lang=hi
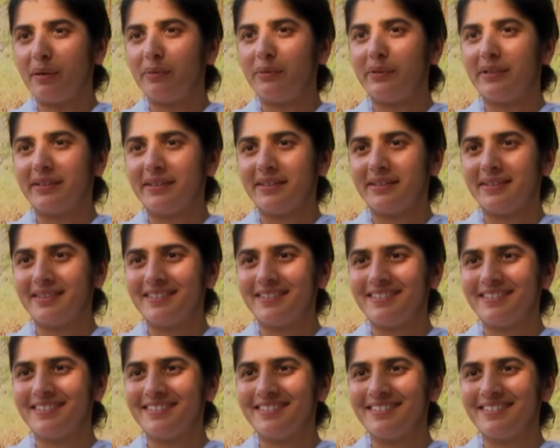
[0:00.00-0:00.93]
पावर
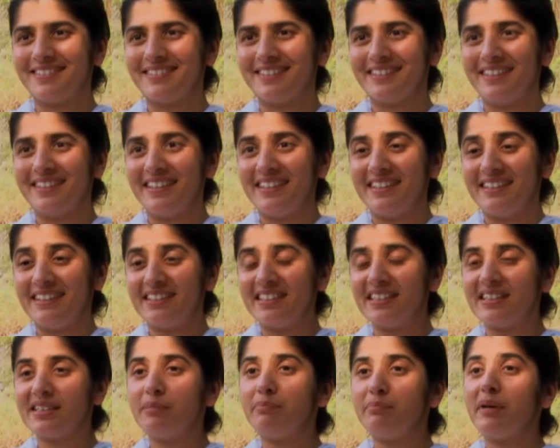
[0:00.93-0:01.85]
दिस
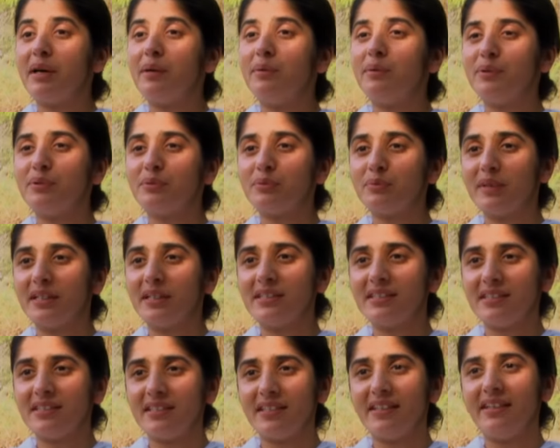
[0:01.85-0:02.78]
इज द पावर ऑफ वन
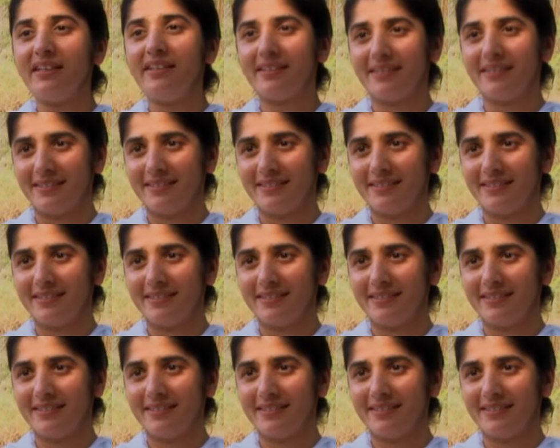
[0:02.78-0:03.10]
सीड